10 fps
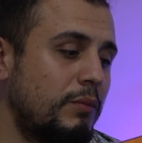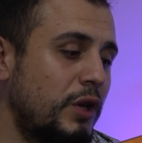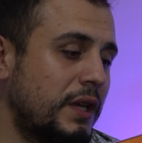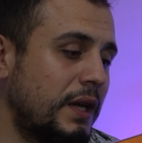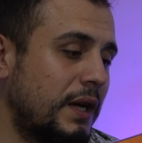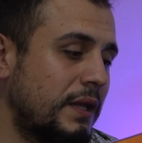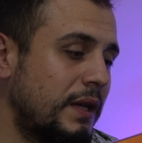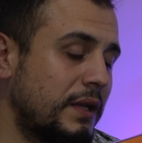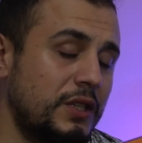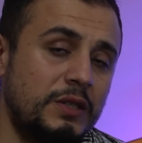bu ekran
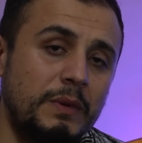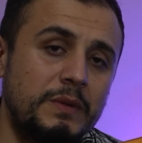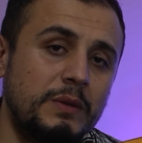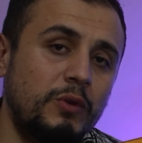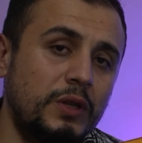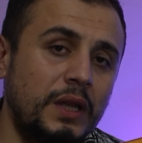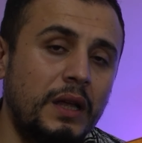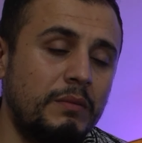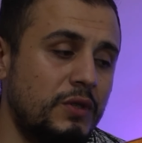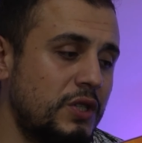kartını arkadaşım hepsi burada
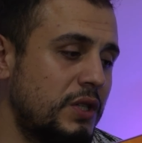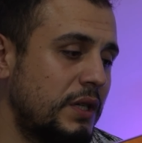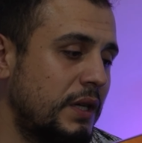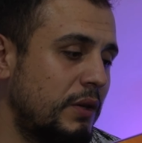almış.